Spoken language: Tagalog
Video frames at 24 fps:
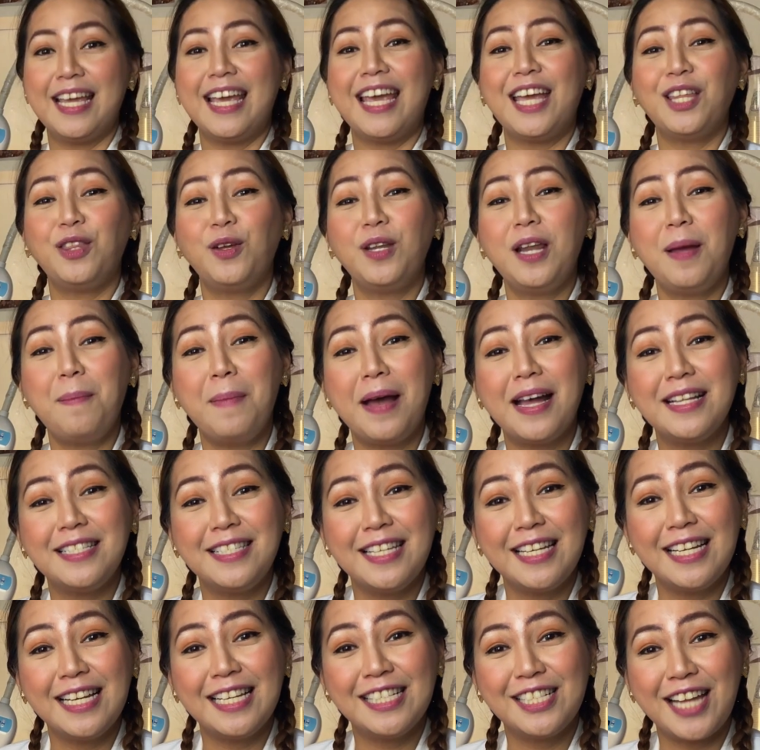Ito naman
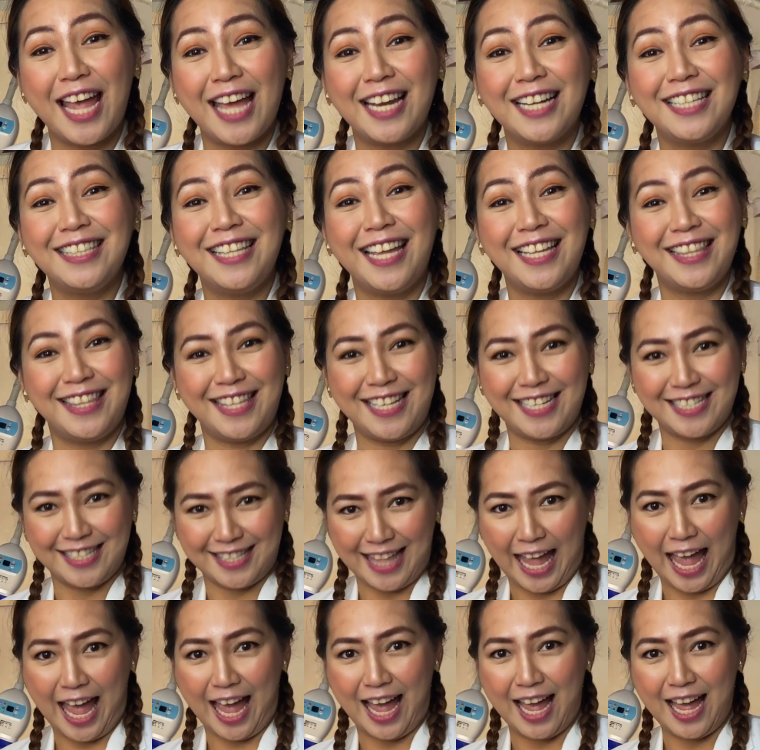si Englishera
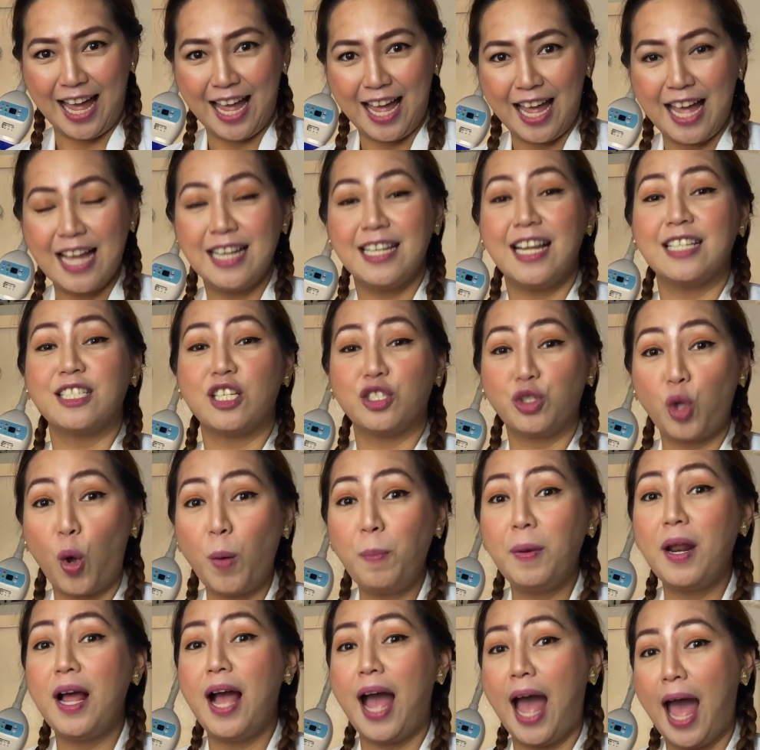dentista Nasa
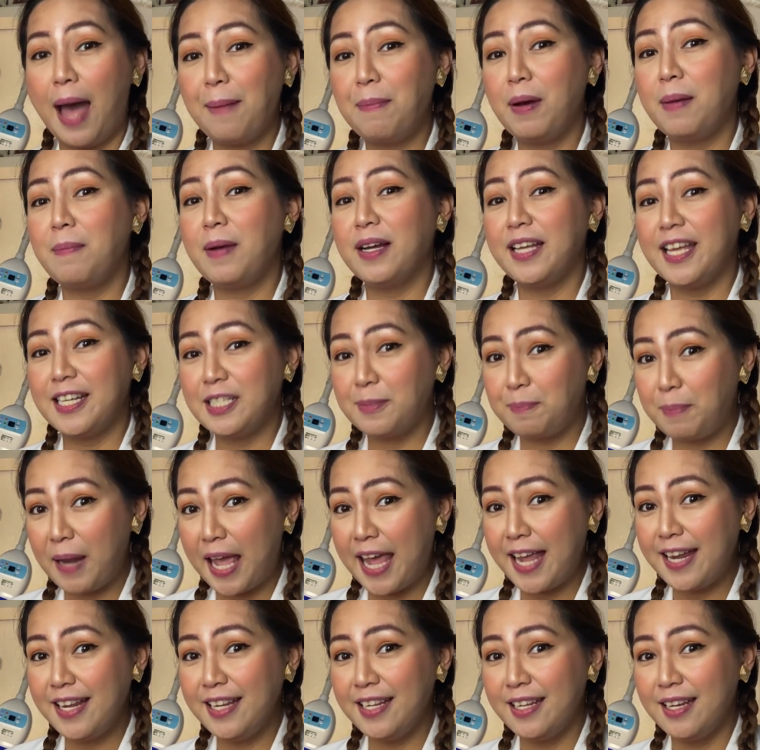sobrang haba
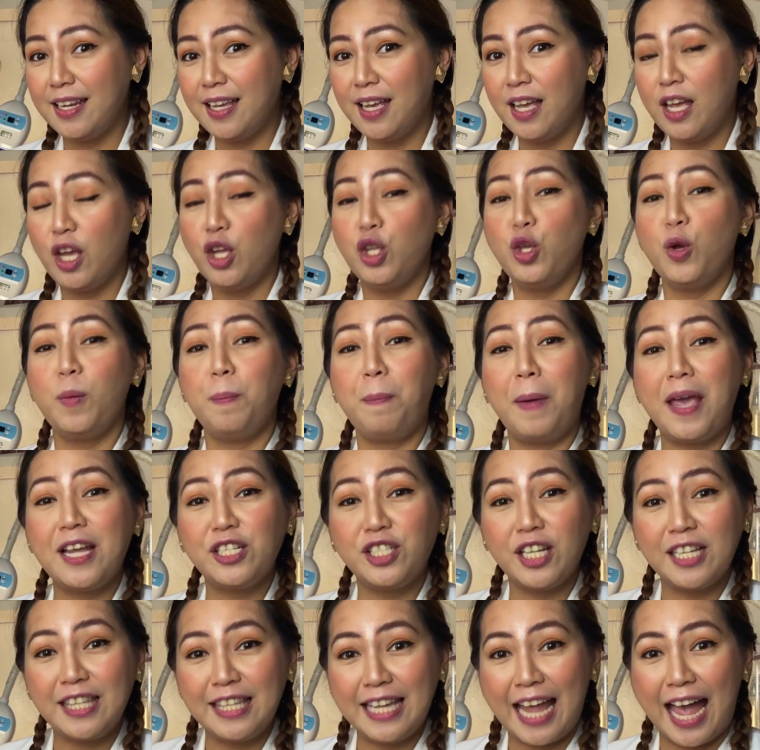mag-explain, yung
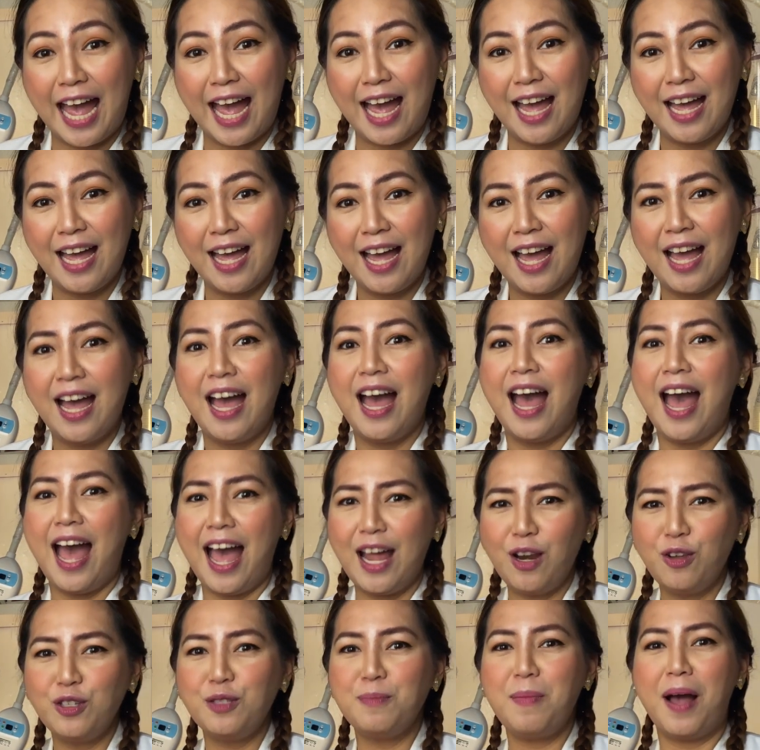patient niya
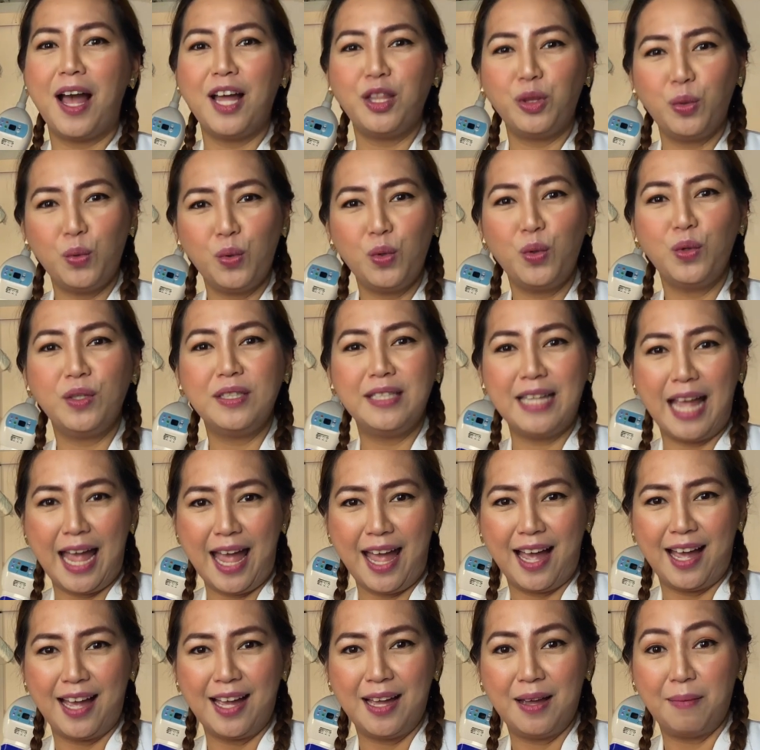halos makatulog
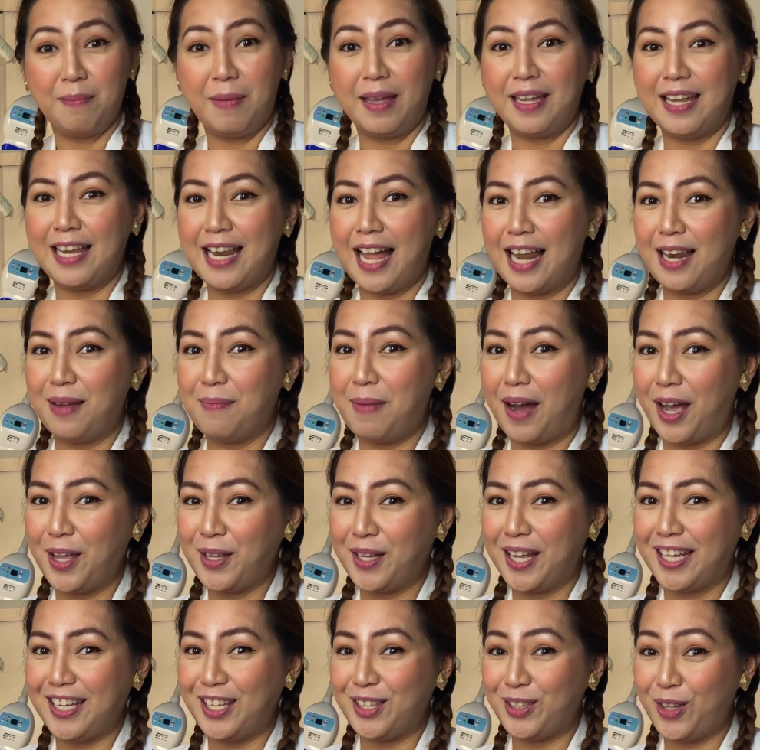na. May kilala ba kayong
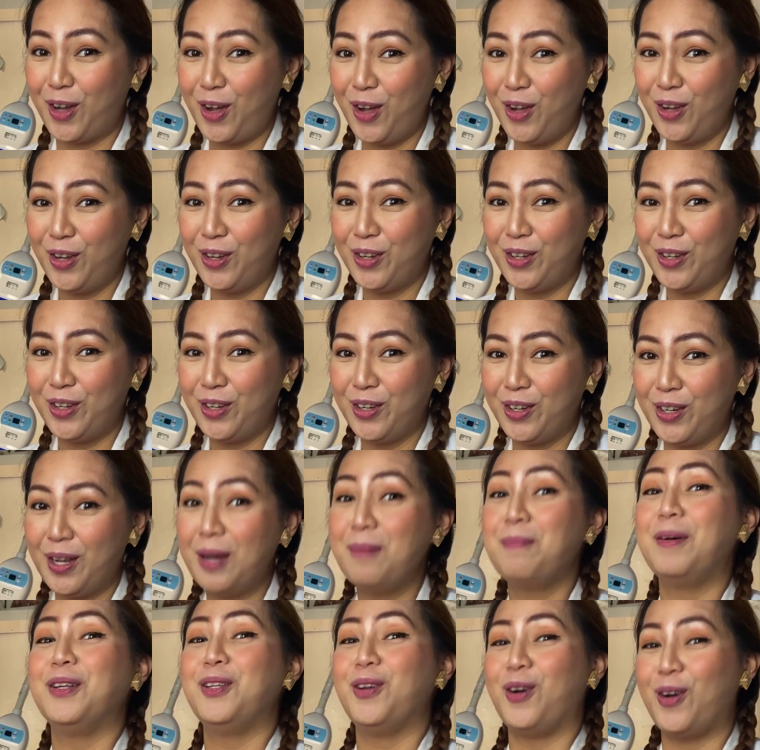ganito?
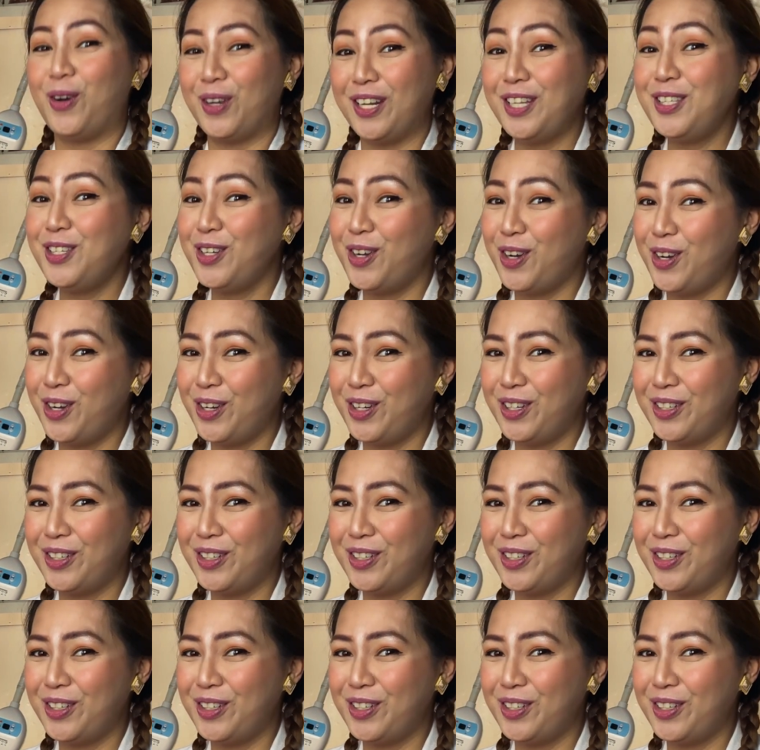Panoorin nyo.